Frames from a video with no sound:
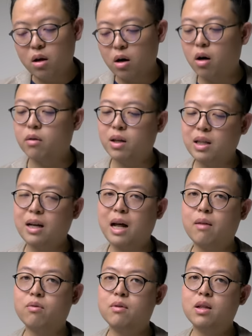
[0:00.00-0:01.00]
好，那当
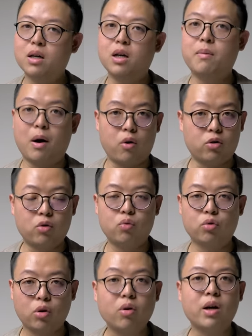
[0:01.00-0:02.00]
然，任何一把火龙
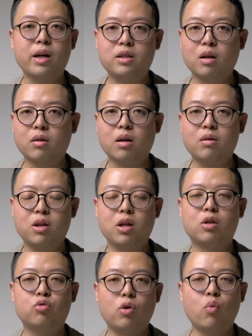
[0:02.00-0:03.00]
壶都可以找到你的
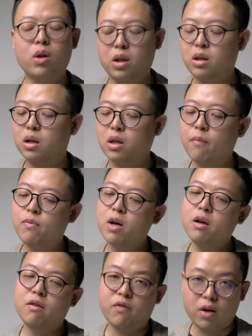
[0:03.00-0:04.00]
最稳定的点，
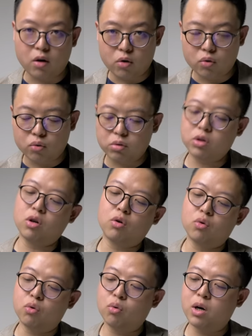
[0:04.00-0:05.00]
飞到壶这种
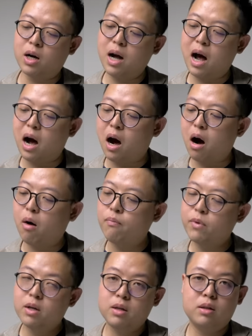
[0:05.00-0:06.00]
壶很好。